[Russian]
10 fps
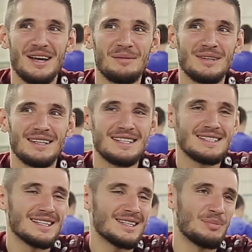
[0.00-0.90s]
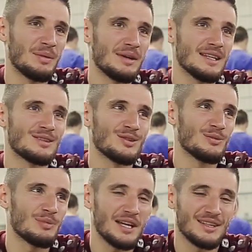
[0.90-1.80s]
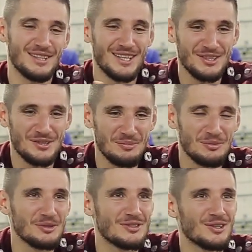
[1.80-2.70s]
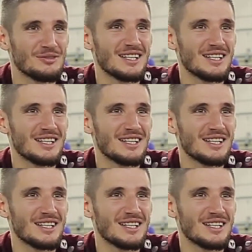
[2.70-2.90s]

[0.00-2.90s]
там, э, если их не помыть, то, понятное дело, что будет все в